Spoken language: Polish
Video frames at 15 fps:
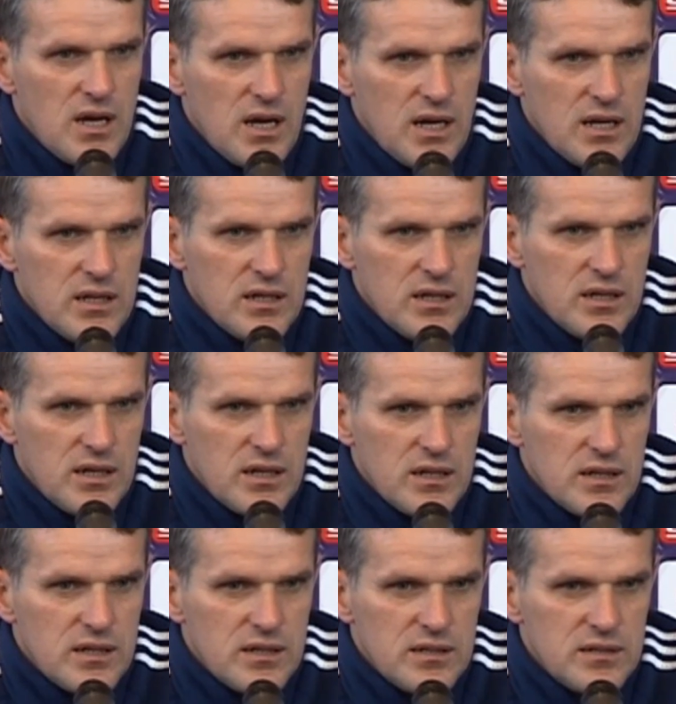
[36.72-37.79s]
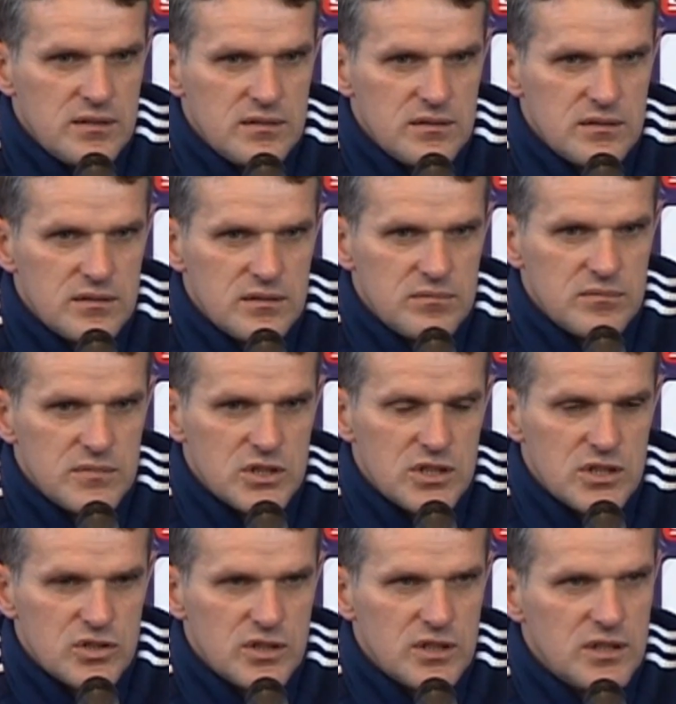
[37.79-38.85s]
ale, ale
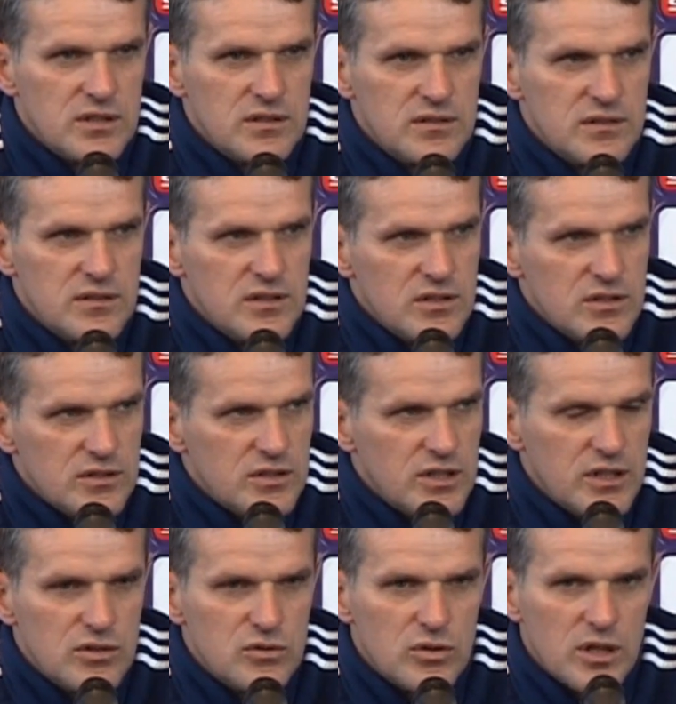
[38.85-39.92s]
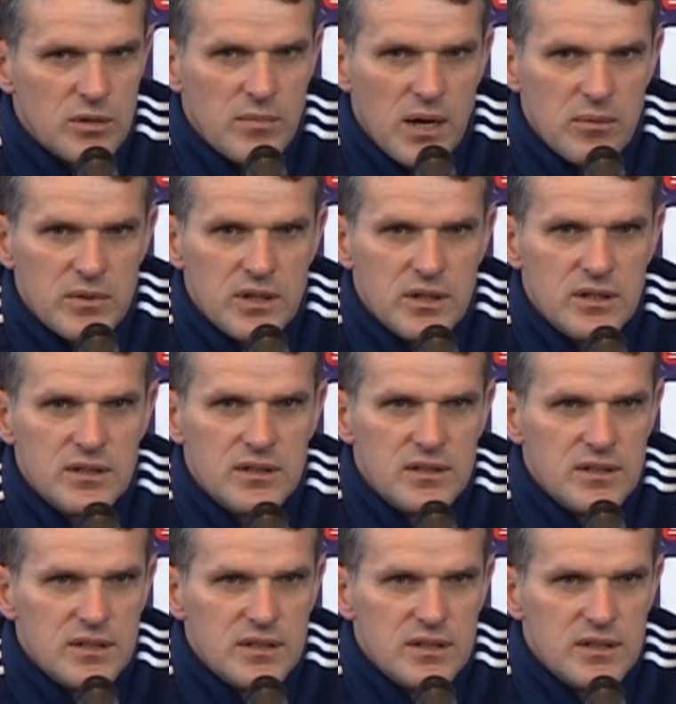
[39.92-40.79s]
myślę, że tych, których mamy,